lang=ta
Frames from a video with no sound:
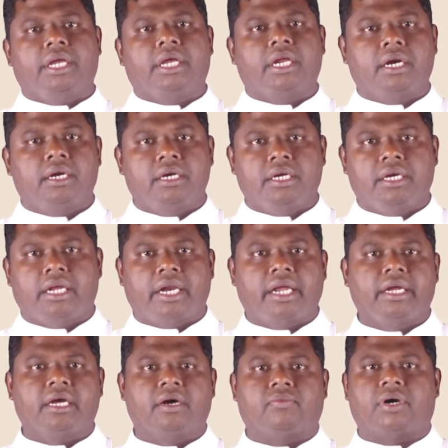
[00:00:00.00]
இரண்டு
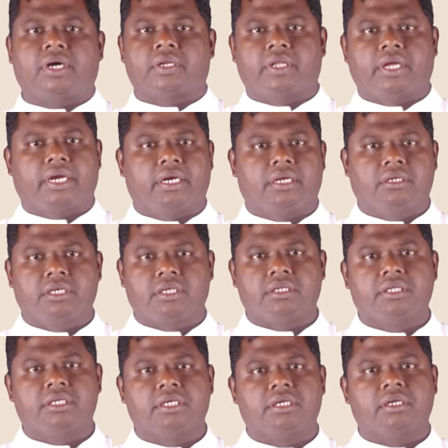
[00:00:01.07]
கிரேக்க
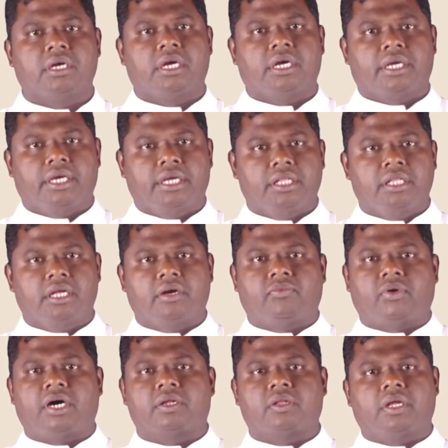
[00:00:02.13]
வார்த்தைகளிலிருந்து இந்த
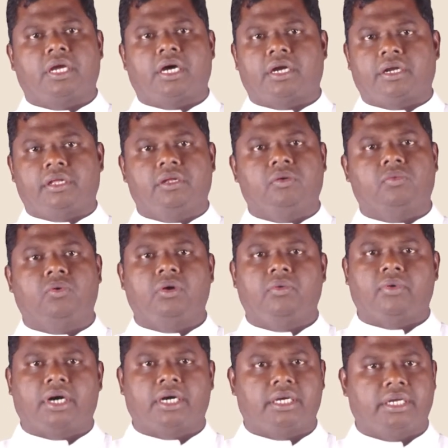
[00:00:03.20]
வார்த்தையானது
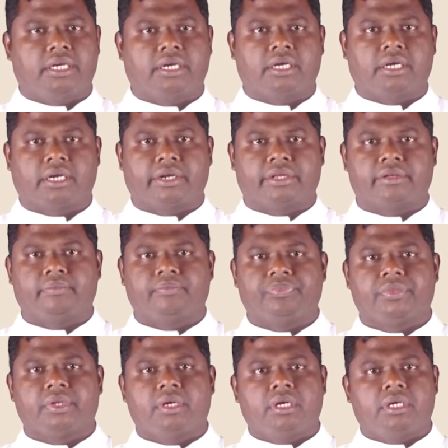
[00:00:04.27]
உருவாகி இருக்கிறது
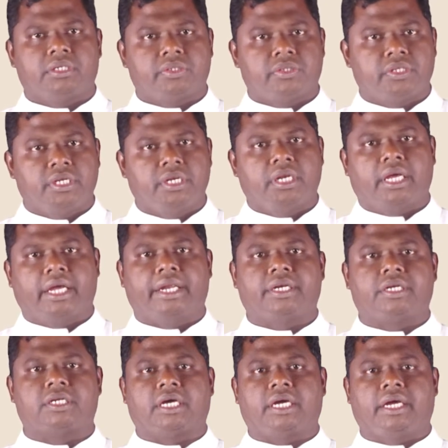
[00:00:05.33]
சின்
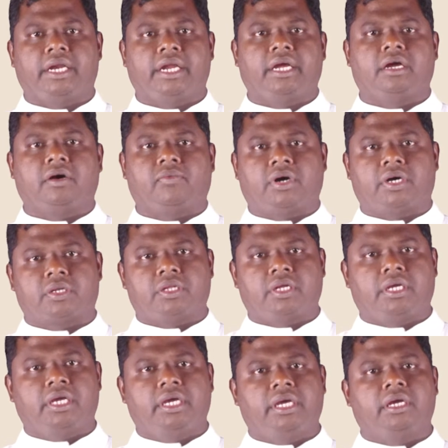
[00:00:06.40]
என்ற கிரேக்க
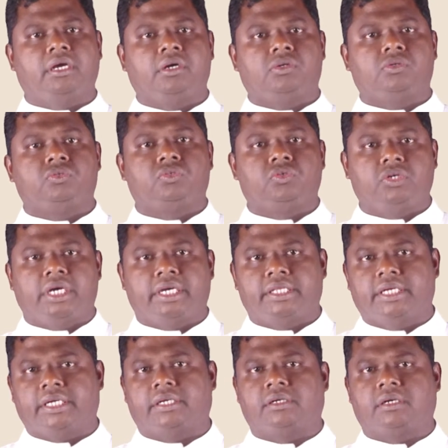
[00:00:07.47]
வார்த்தைக்கு
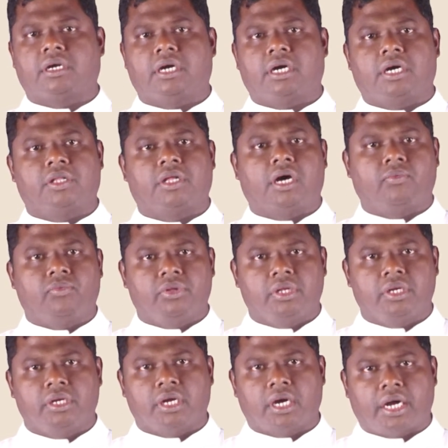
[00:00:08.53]
டுகெதர்
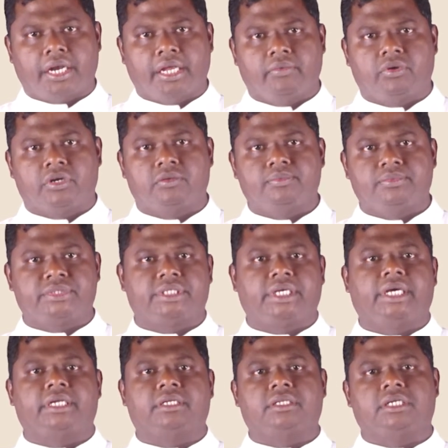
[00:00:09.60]
அதாவது அனைவரும்
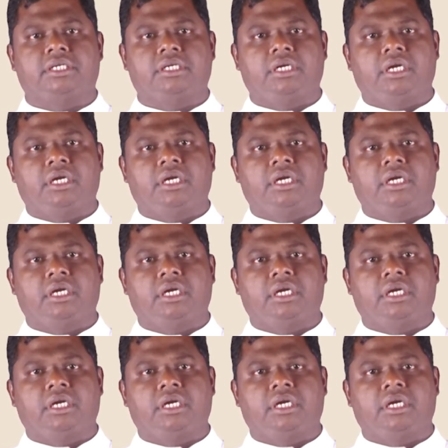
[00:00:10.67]
சேர்ந்து